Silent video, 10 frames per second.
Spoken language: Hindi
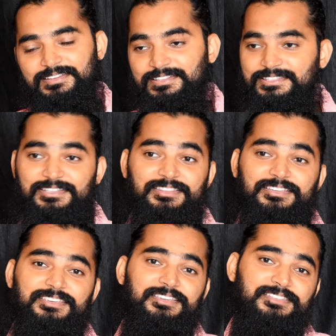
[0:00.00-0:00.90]

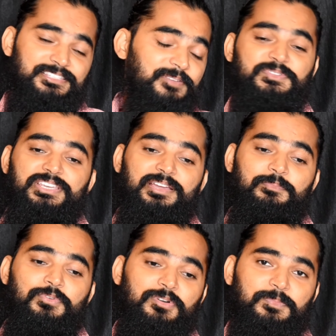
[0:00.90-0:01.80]
ज़िंदगी के सबसे
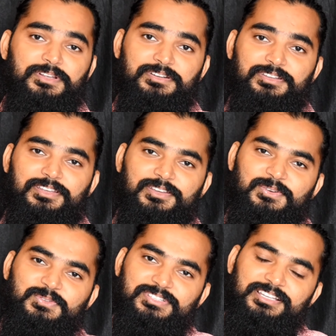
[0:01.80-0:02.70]
अहम मोड़ पर
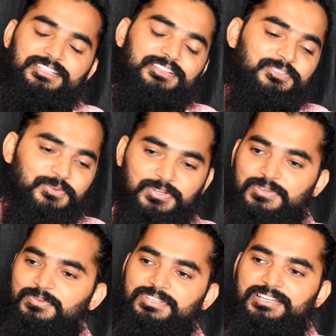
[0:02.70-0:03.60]
उसका दिल तोड़
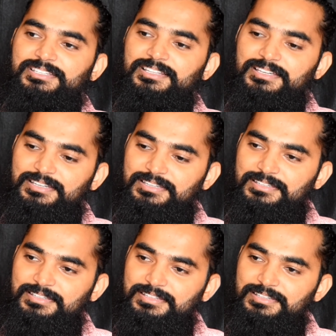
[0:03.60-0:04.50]
क्यों दिया जाता है
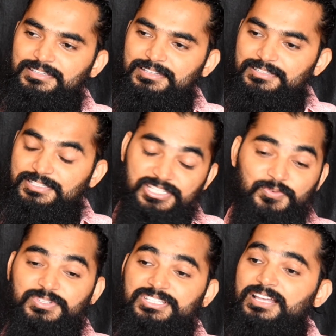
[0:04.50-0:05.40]
जिसे
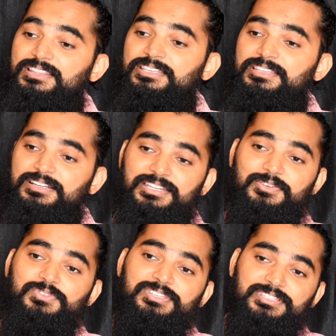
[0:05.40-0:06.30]
वो जानती तक नहीं
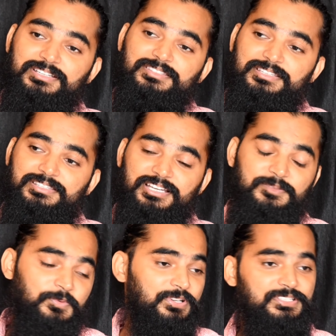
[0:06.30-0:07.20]
उसी शख्स के
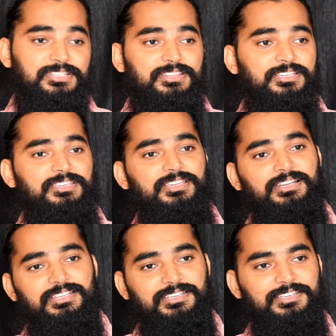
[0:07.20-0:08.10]
साथ पूरी ज़िंदगी के
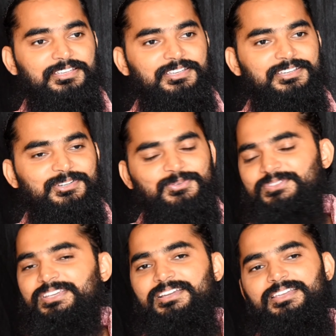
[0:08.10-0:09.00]
लिए
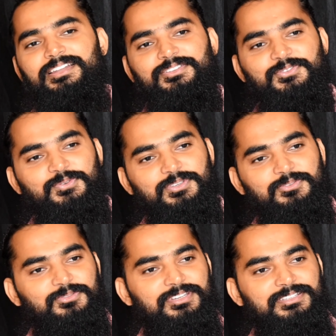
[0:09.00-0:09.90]
उसे अकेला छोड़
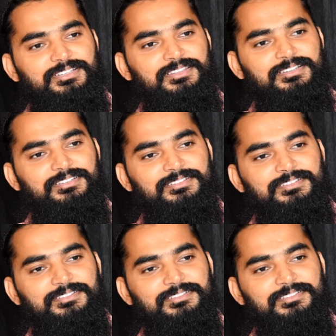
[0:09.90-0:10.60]
क्यों दिया जाता है